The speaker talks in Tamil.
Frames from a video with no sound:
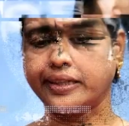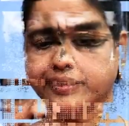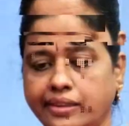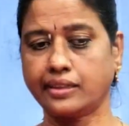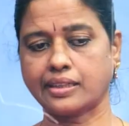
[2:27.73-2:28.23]

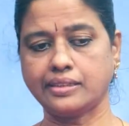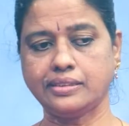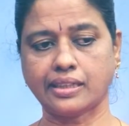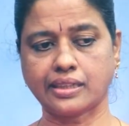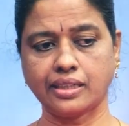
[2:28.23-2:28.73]
கடத்தலில்
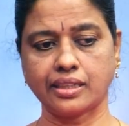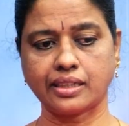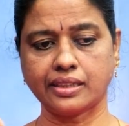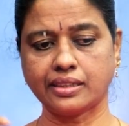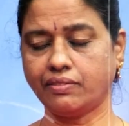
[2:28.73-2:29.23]
கஞ்சா க
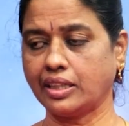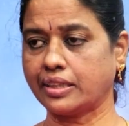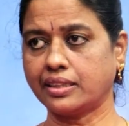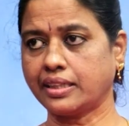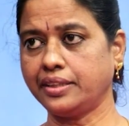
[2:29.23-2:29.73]
கடத்தல்
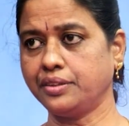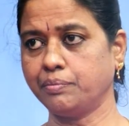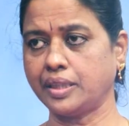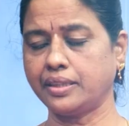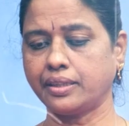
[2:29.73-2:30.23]
வழக்கில்
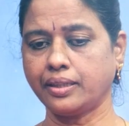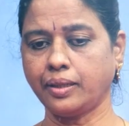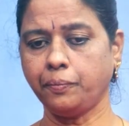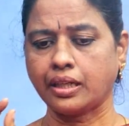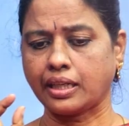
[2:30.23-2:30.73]
கைதுன்னு
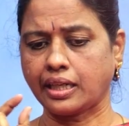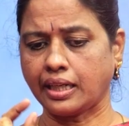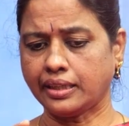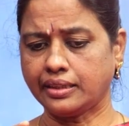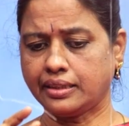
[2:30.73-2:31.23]
பார்த்தீங்கன்னா
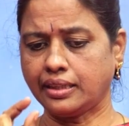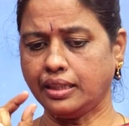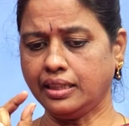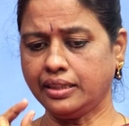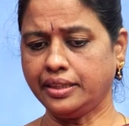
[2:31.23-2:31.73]

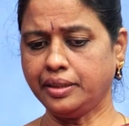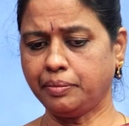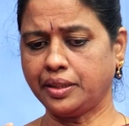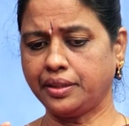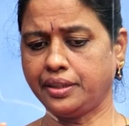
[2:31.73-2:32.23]
கடத்தலில்
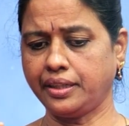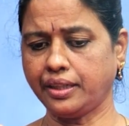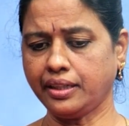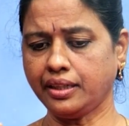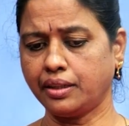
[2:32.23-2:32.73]
ஈடுபட்ட
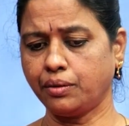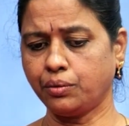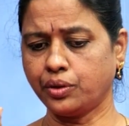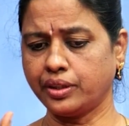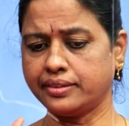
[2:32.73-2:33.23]

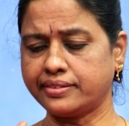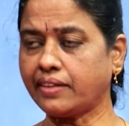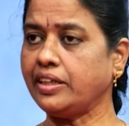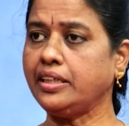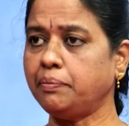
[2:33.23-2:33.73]
ஒரு
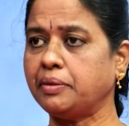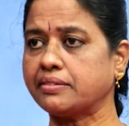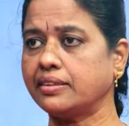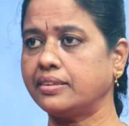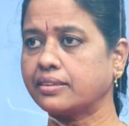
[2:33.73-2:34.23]
செவன்ட்டி
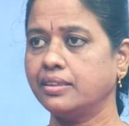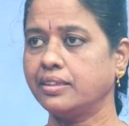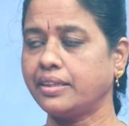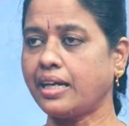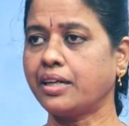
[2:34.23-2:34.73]
பர்சன்ட்
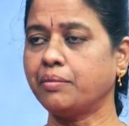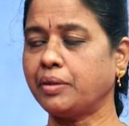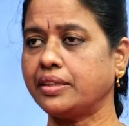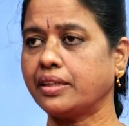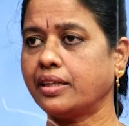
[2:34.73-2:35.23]
யாருன்னு
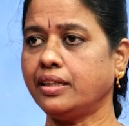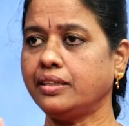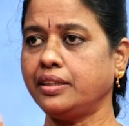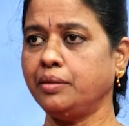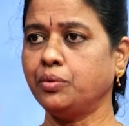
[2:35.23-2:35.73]
பார்த்தீங்கன்னா
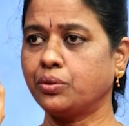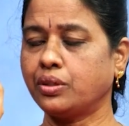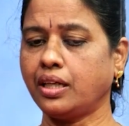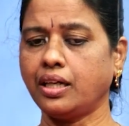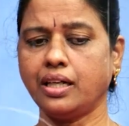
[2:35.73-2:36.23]

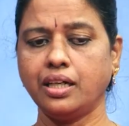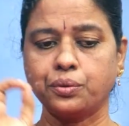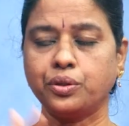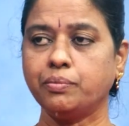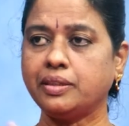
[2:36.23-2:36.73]
திமுக
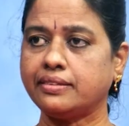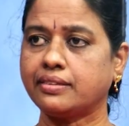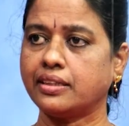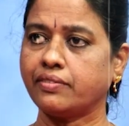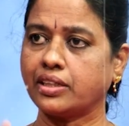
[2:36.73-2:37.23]
குடும்பத்தை
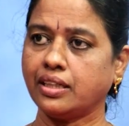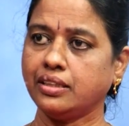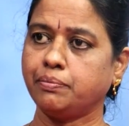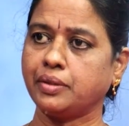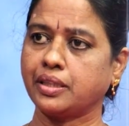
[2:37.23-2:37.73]
சார்ந்தவர்களாக
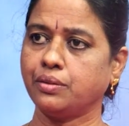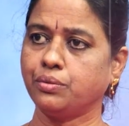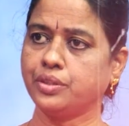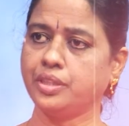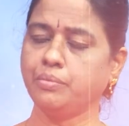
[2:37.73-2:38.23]
இருப்பாங்க
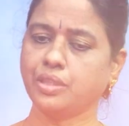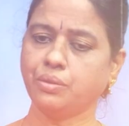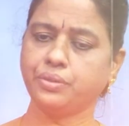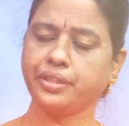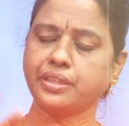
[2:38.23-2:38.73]
ஒன்று திமுக
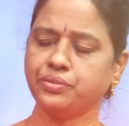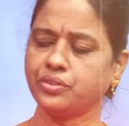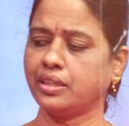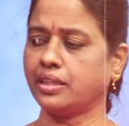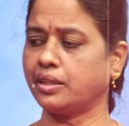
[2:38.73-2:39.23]
ஒன்றிய
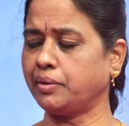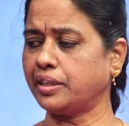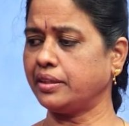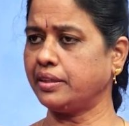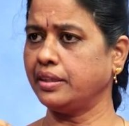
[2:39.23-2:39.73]
கவுன்சிலராக
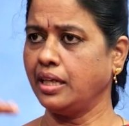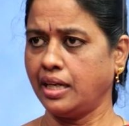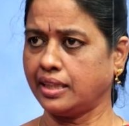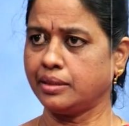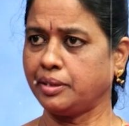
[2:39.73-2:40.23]
இருப்பார்
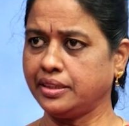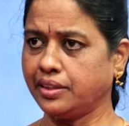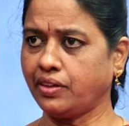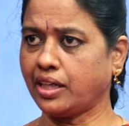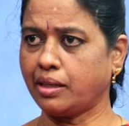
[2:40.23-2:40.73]
அந்த மாதிரி
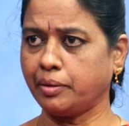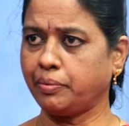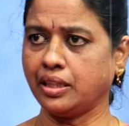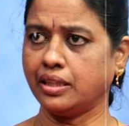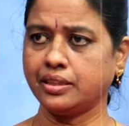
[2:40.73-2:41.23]
நிர்வாக
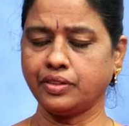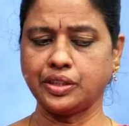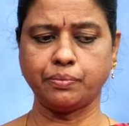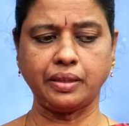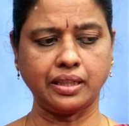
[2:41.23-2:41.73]
அமைப்புகள்லேருந்து
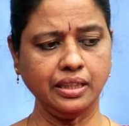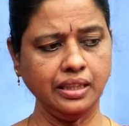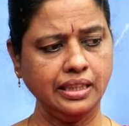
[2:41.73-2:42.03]
வந்திருப்பாங்க